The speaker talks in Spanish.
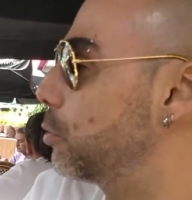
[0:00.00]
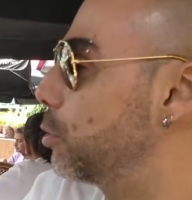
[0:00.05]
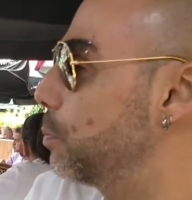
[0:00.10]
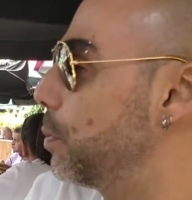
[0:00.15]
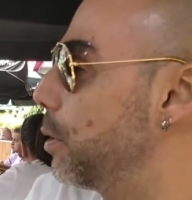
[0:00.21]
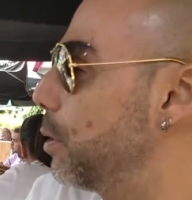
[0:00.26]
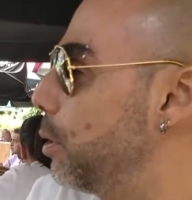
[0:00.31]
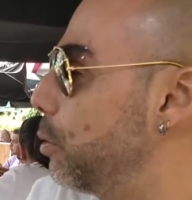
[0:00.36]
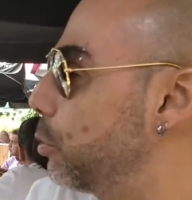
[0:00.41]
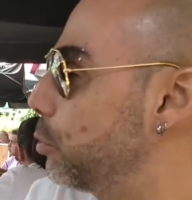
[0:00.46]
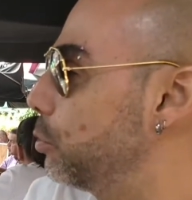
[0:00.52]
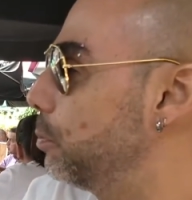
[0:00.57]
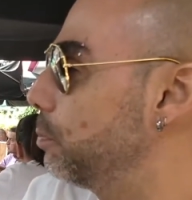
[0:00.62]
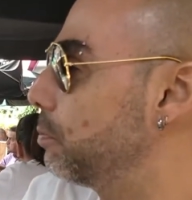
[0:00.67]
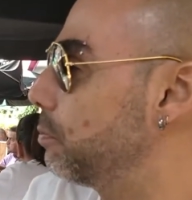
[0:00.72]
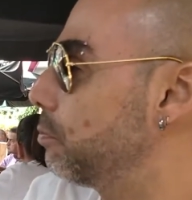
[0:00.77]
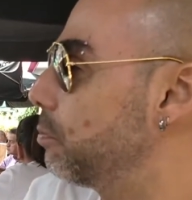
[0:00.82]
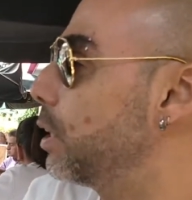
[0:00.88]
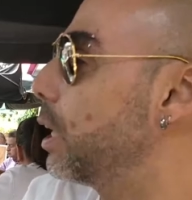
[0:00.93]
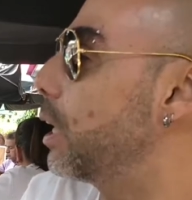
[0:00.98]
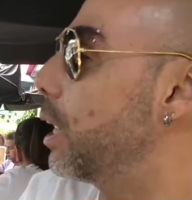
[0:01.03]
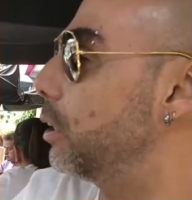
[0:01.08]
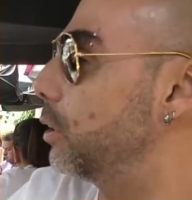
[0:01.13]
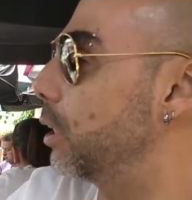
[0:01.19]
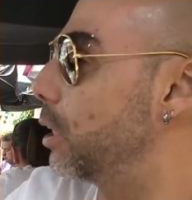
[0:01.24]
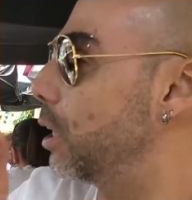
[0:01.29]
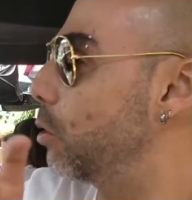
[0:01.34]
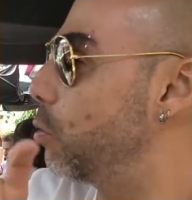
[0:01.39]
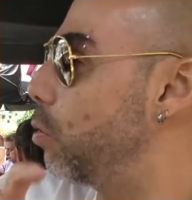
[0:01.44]
Superheroes, que
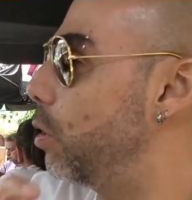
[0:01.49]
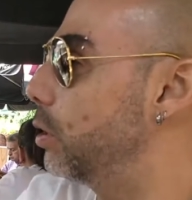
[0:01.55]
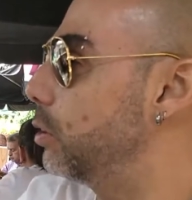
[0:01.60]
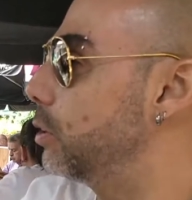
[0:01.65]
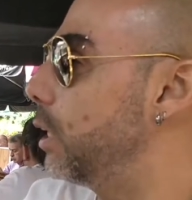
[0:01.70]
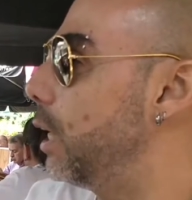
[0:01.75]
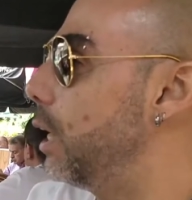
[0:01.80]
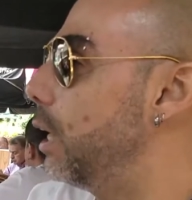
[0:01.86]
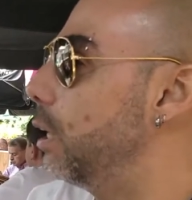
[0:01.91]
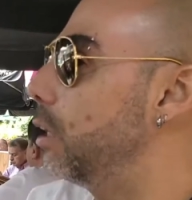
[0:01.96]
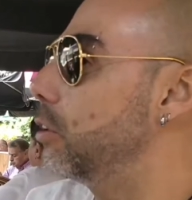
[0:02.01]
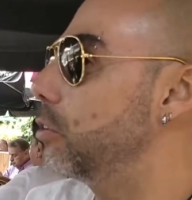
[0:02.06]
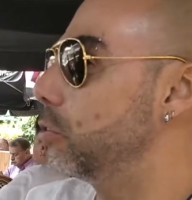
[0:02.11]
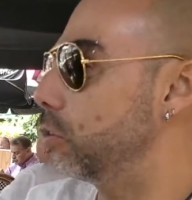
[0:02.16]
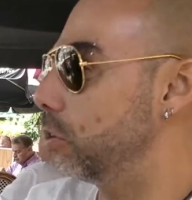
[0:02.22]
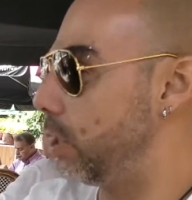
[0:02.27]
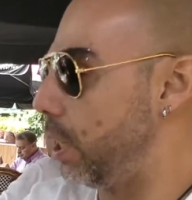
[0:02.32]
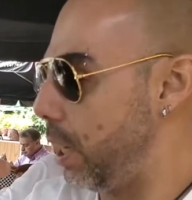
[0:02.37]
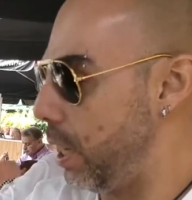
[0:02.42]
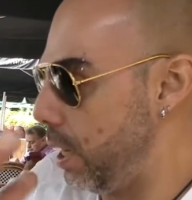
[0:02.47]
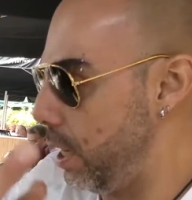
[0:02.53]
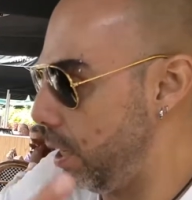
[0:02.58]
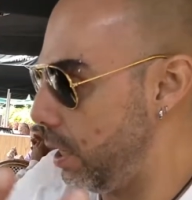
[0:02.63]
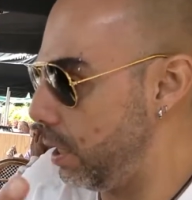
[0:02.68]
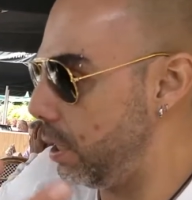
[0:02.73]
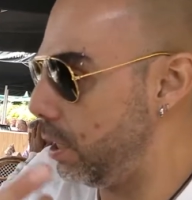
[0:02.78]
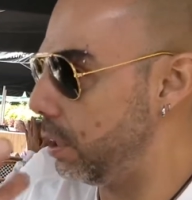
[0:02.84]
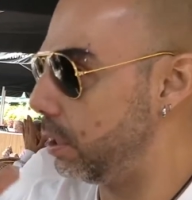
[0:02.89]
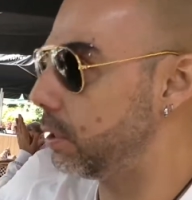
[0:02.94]
te recuenta,
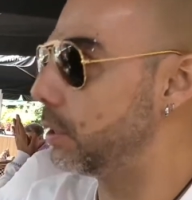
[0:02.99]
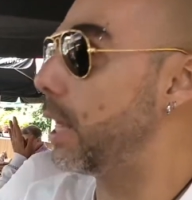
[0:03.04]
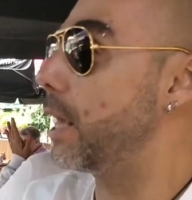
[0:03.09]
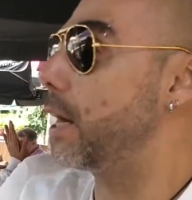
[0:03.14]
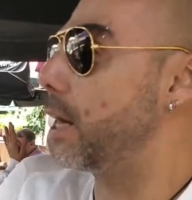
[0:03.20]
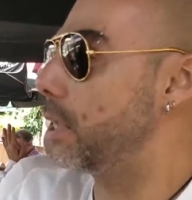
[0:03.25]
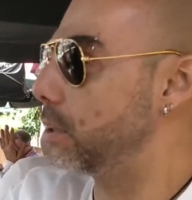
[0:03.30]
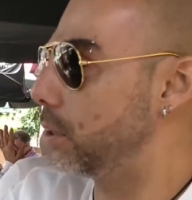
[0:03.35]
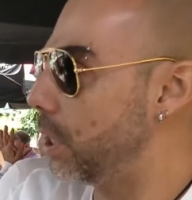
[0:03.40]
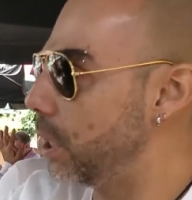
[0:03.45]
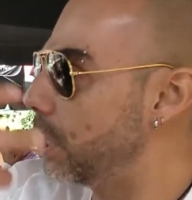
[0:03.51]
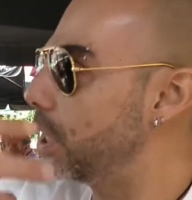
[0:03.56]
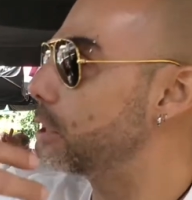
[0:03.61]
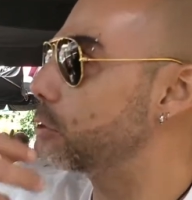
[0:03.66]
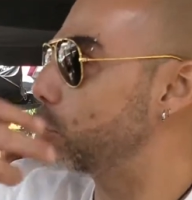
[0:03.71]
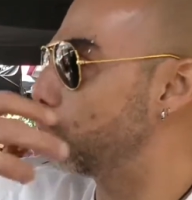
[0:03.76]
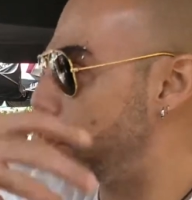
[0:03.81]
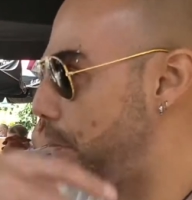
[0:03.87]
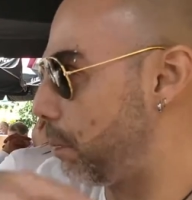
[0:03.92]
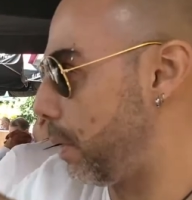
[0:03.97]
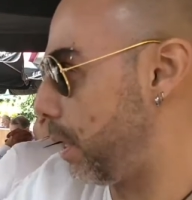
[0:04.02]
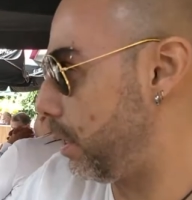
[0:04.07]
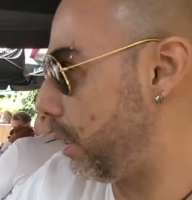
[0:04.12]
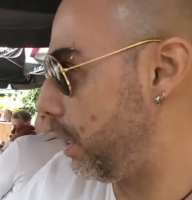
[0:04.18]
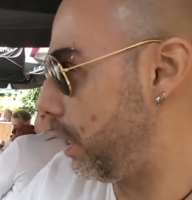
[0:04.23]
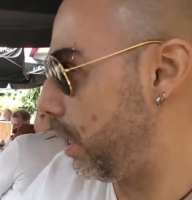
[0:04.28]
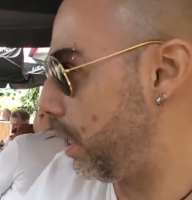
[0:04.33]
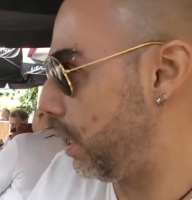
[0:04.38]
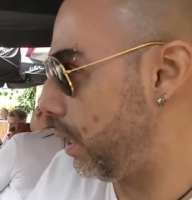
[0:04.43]
el, te reintegra Superman
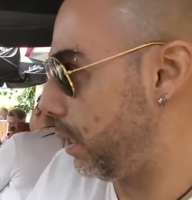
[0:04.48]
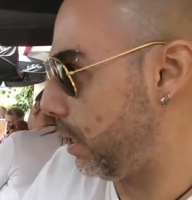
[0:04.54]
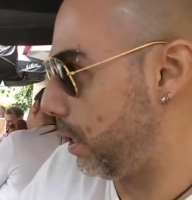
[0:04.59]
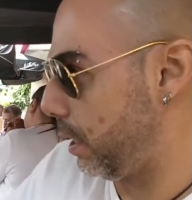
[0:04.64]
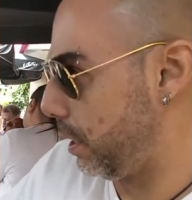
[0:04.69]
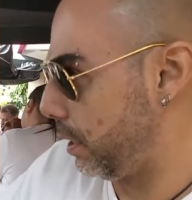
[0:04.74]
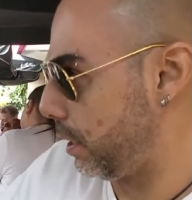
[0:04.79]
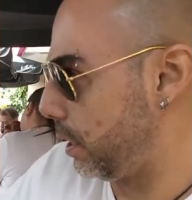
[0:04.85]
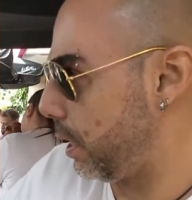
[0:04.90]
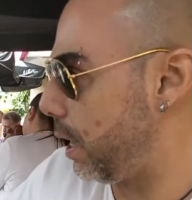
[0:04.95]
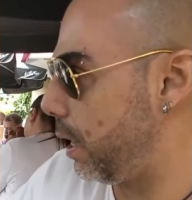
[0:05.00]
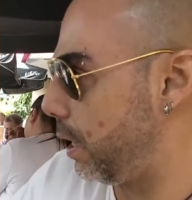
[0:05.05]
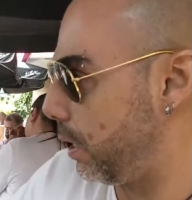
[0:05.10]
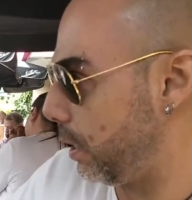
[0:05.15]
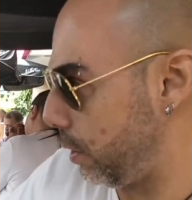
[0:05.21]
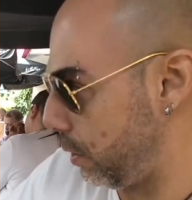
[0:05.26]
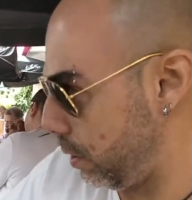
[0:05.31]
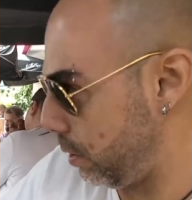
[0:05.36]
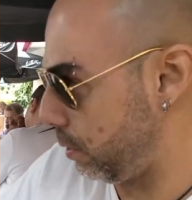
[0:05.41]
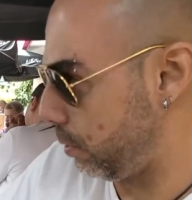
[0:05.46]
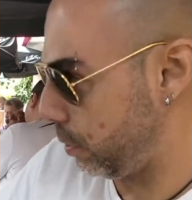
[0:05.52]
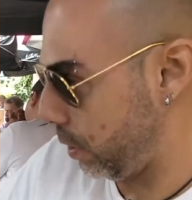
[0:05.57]
a la, a a la, la